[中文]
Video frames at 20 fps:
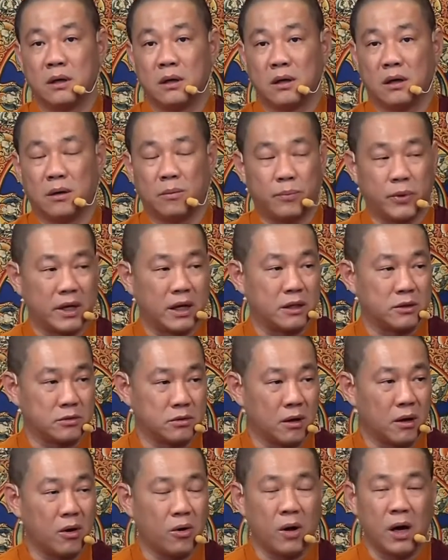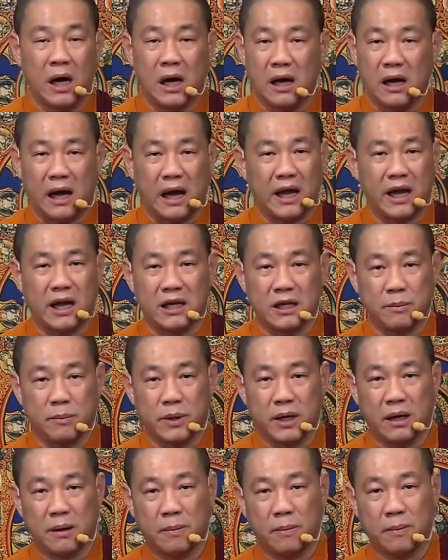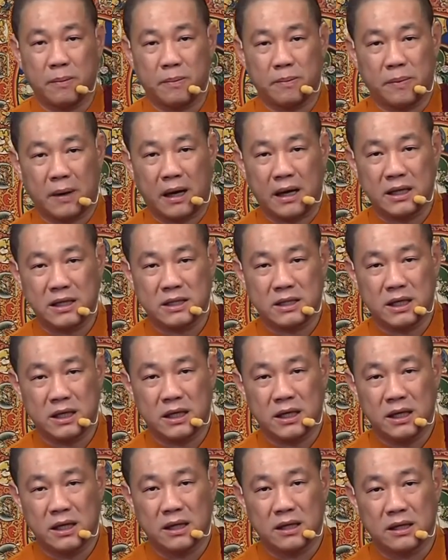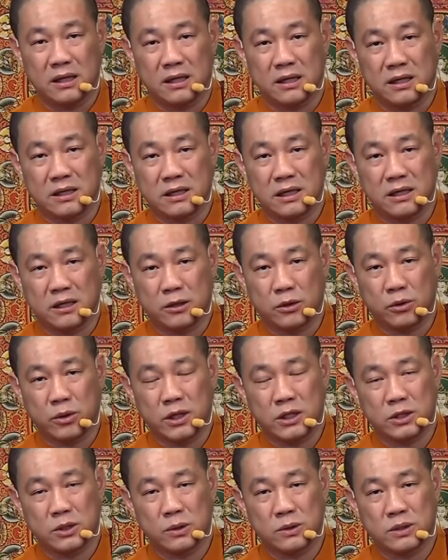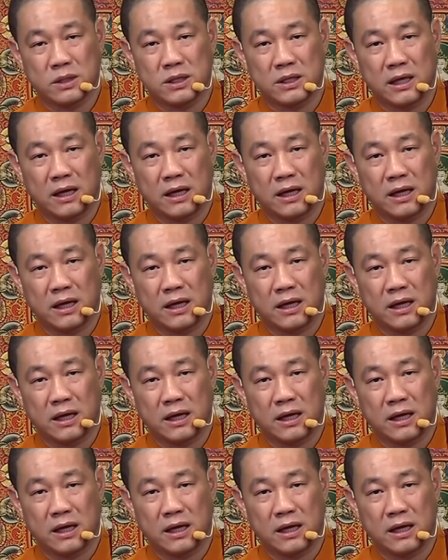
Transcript: 哦，不要说哦，哎呀，你不要把一些你的那种退休金、